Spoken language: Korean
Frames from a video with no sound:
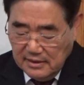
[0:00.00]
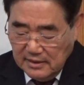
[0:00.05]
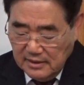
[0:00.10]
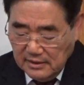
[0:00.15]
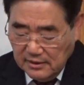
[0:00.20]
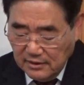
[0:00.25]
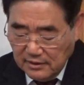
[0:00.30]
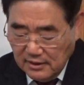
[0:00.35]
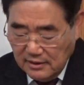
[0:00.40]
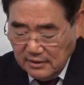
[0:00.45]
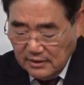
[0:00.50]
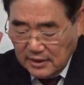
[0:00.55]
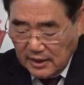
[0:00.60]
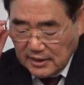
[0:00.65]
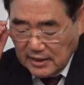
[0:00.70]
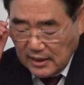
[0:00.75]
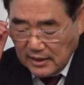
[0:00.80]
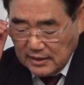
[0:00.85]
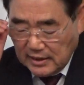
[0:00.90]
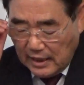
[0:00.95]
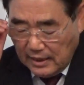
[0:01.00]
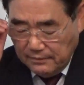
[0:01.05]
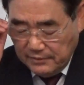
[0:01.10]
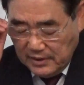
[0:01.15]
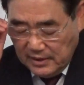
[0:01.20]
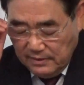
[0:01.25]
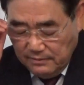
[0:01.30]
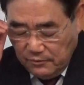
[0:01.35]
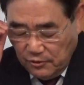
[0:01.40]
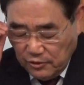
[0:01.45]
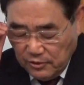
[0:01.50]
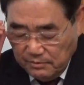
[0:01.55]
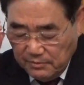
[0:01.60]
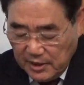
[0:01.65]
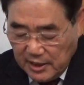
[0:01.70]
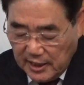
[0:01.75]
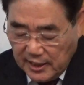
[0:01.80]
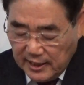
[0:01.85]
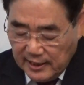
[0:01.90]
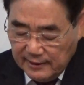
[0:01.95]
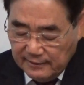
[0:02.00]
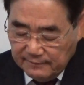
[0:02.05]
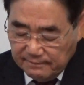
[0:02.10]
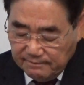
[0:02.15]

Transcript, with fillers: 이거를 세상 사람들이 모릅니다.